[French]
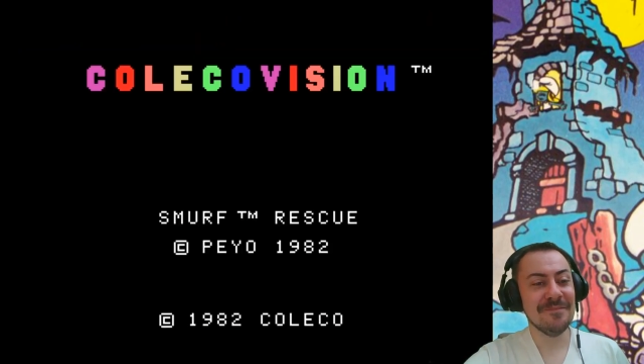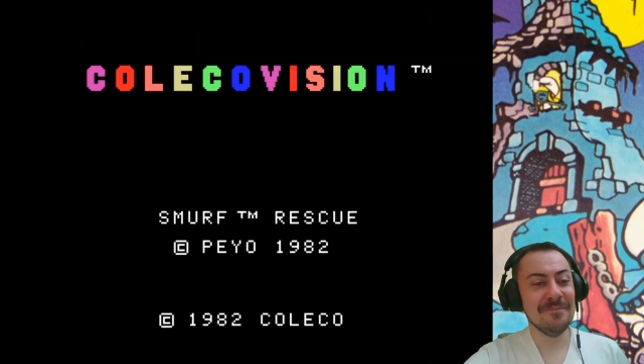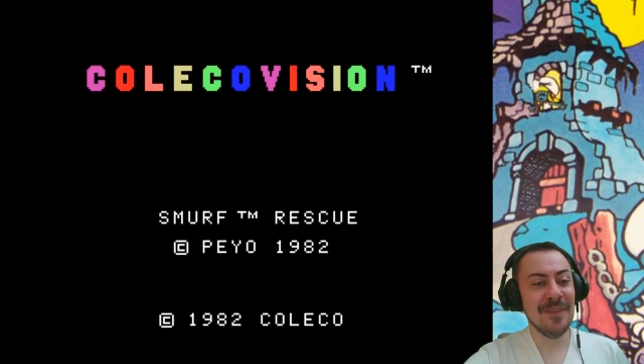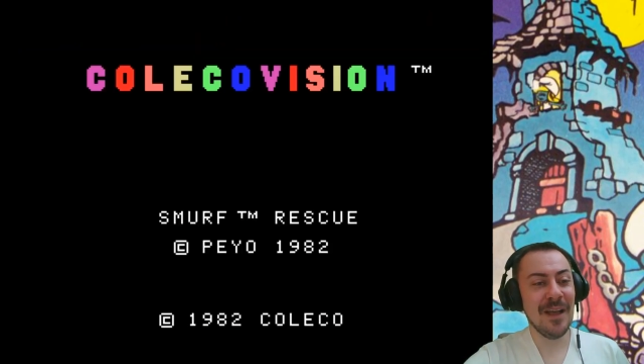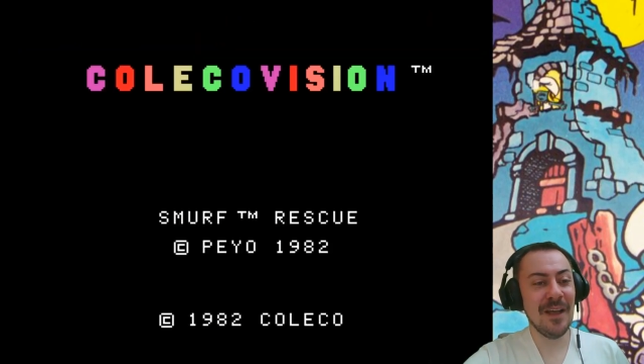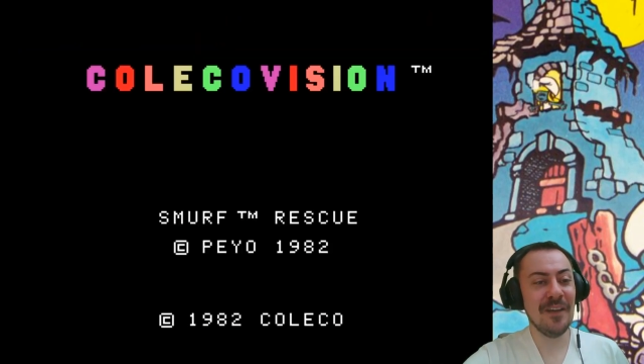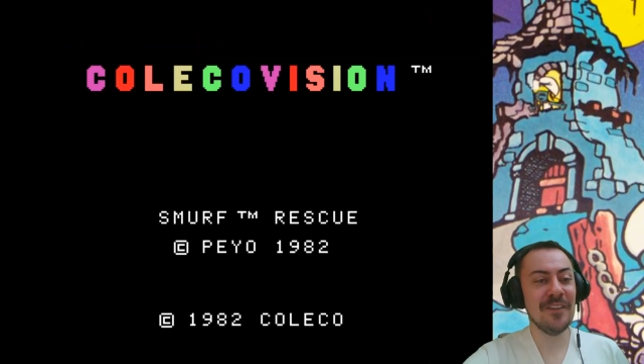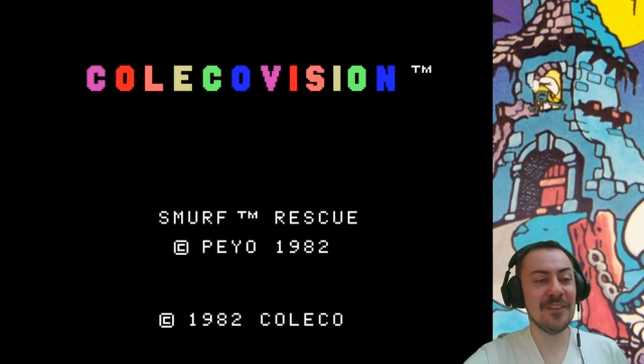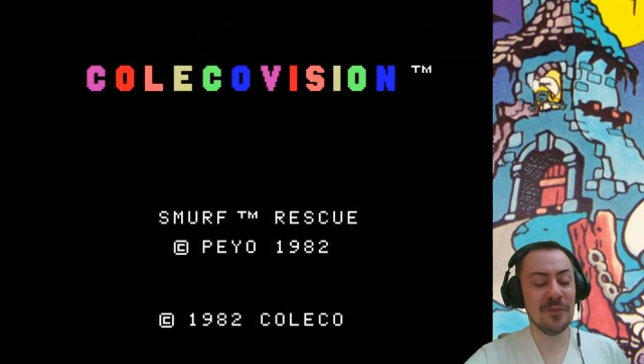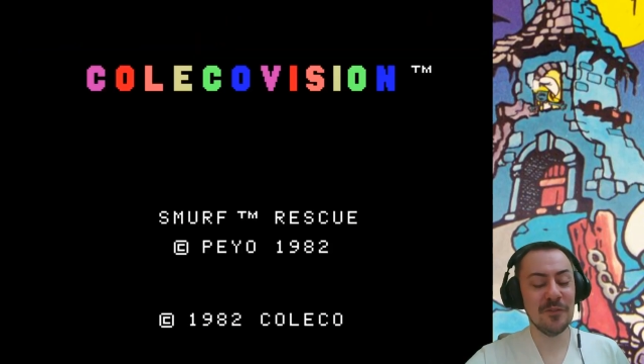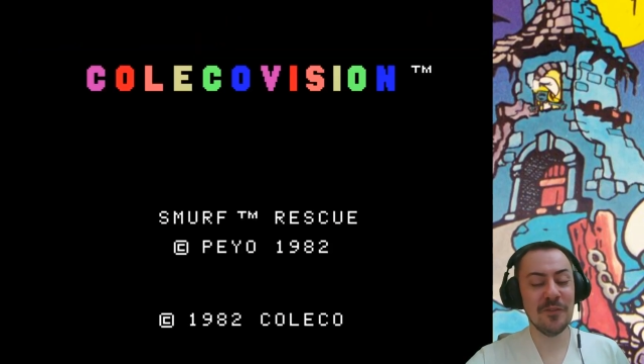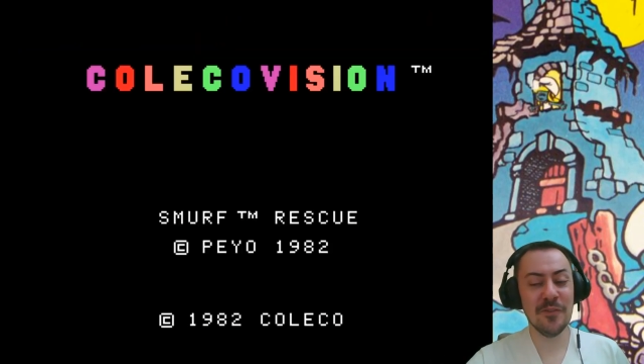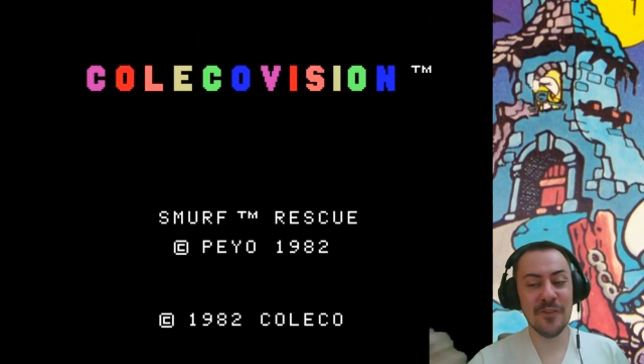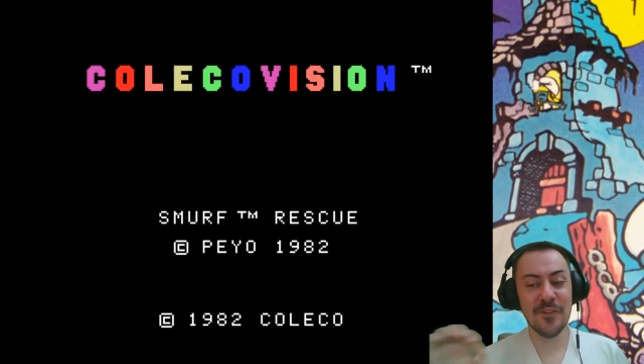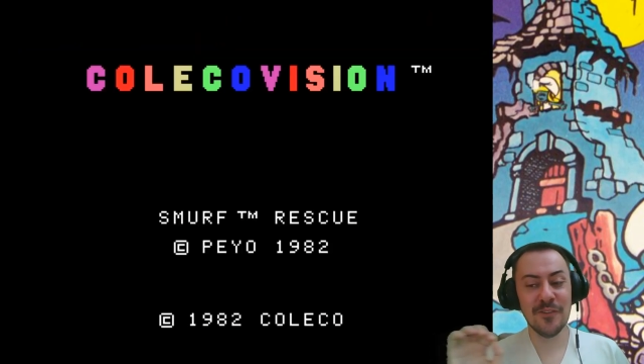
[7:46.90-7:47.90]
Bah, un,
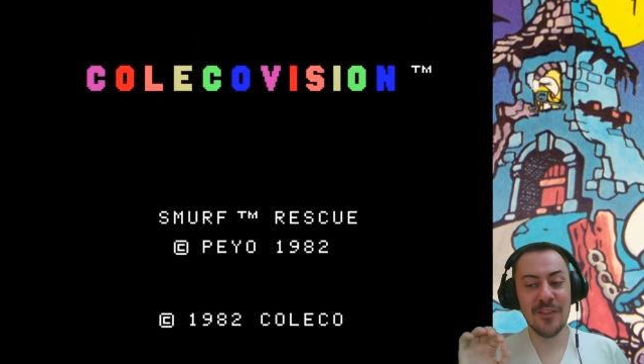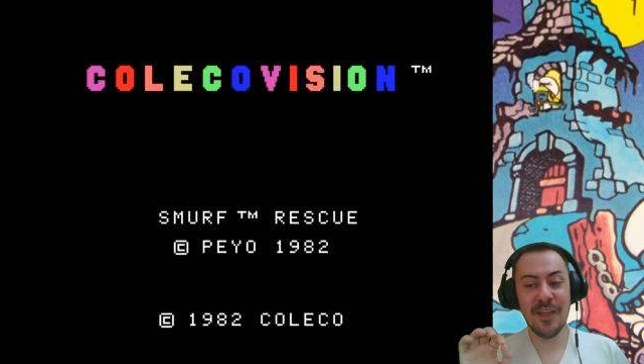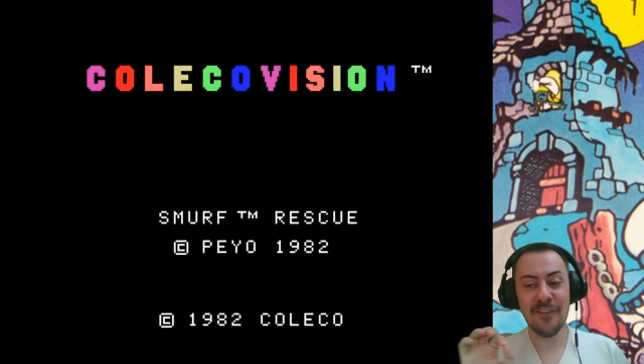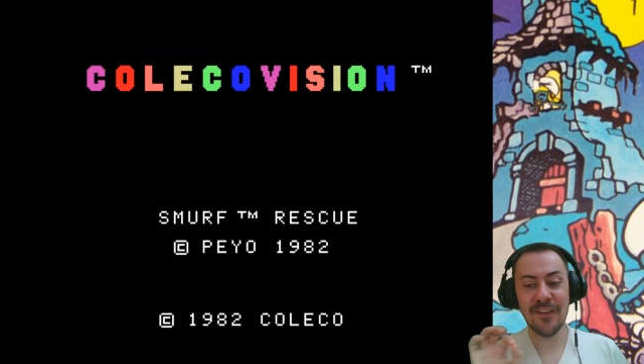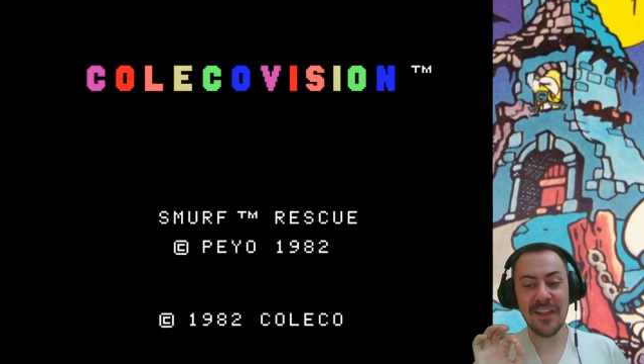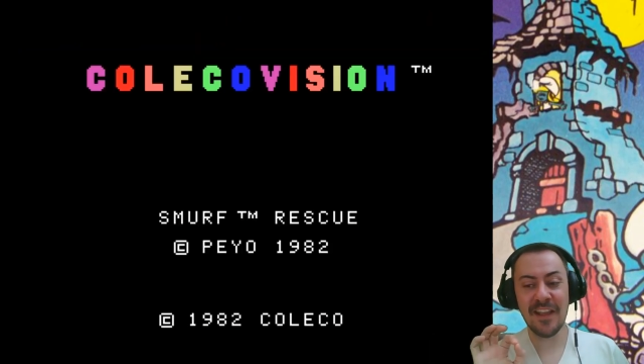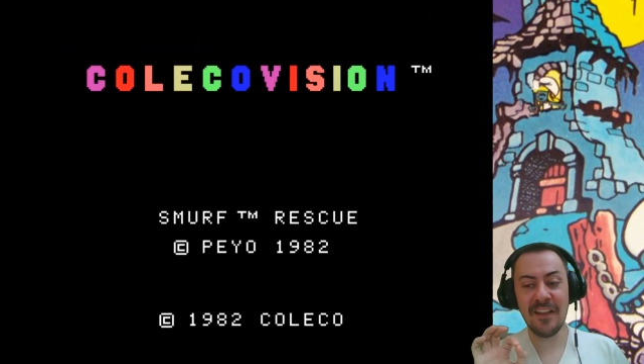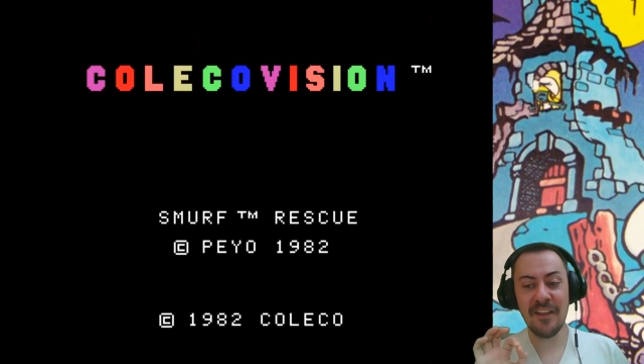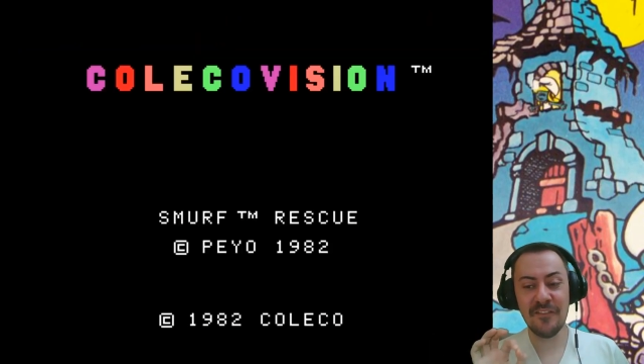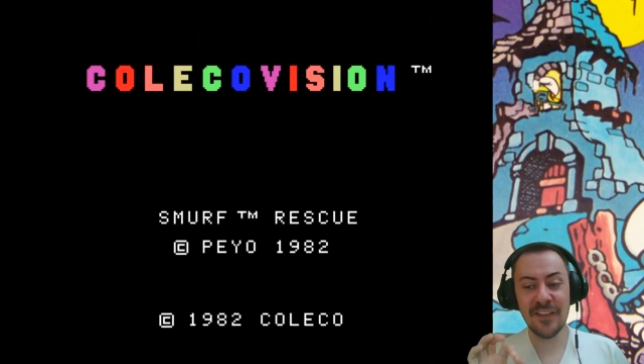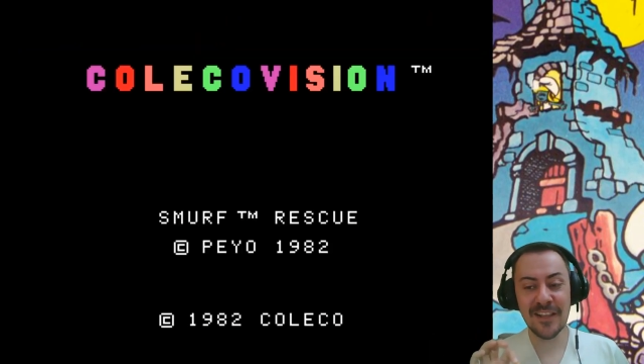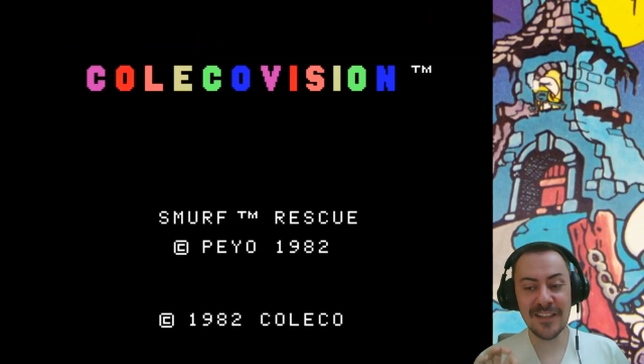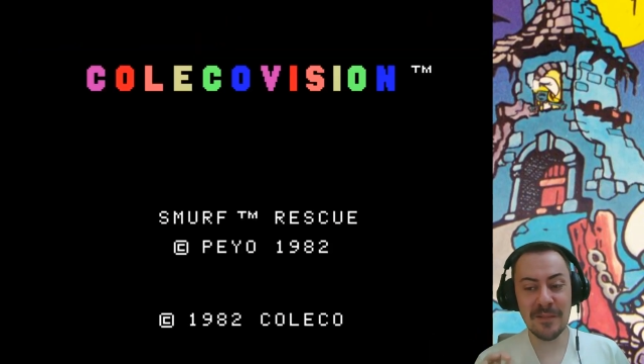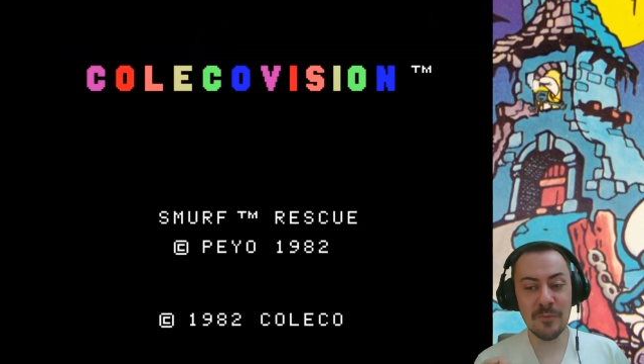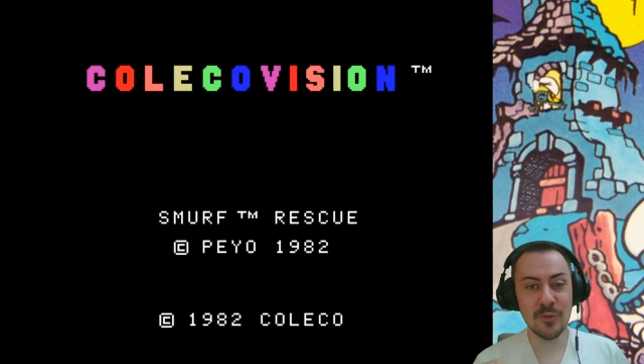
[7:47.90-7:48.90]
truc de, un,
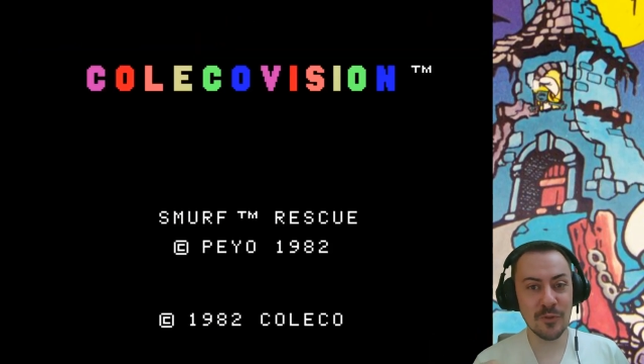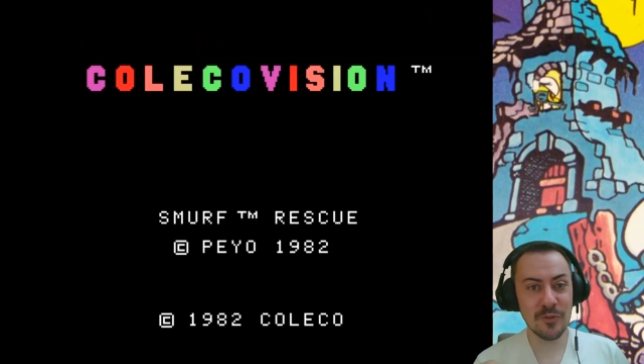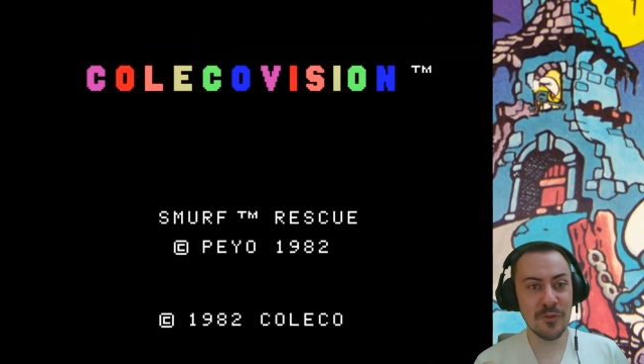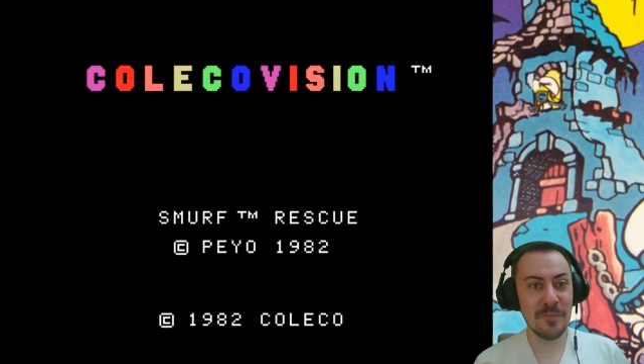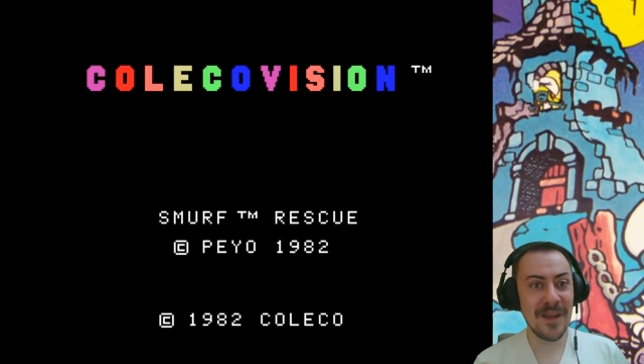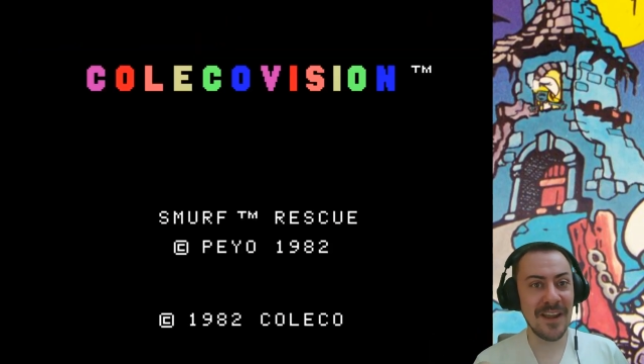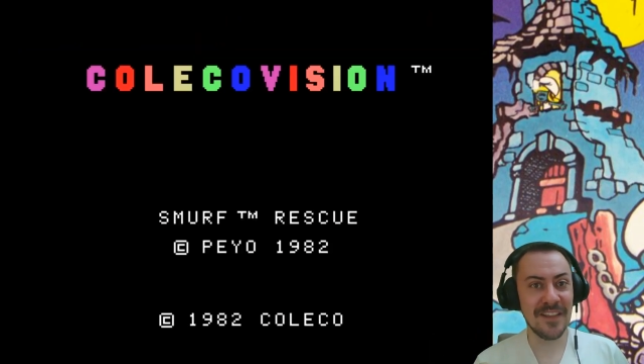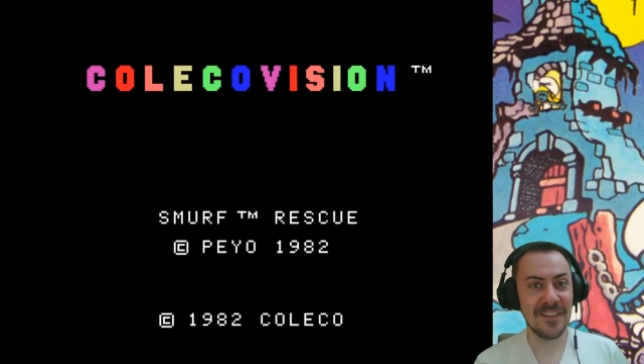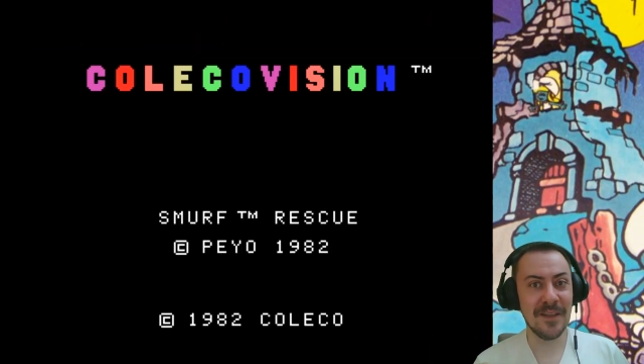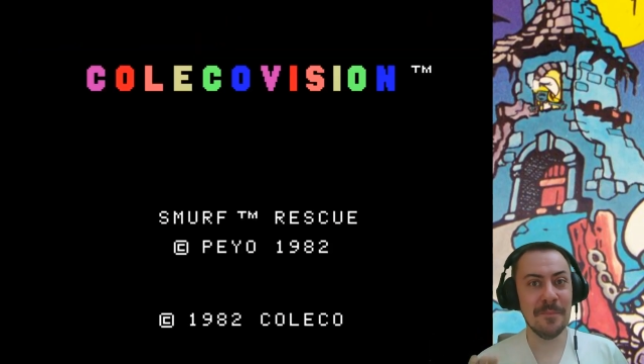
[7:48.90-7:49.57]
véritable truc de malade.